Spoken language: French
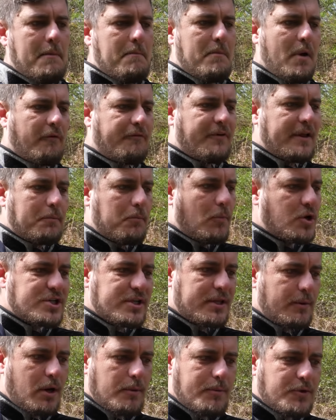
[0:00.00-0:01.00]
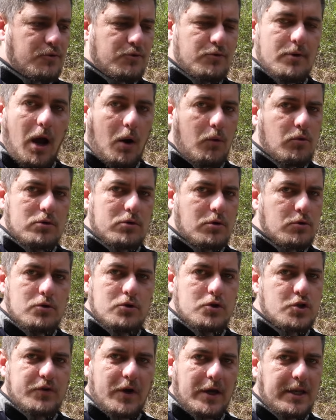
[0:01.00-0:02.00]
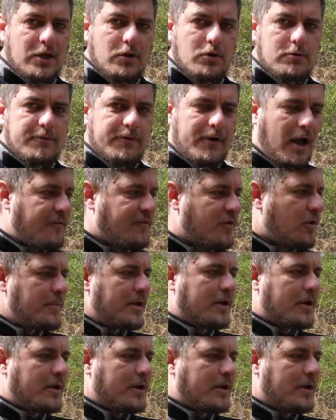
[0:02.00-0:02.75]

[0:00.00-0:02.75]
Mais en fait, moi j'ai tellement l'habitude de la route que je freinais que du frein avant.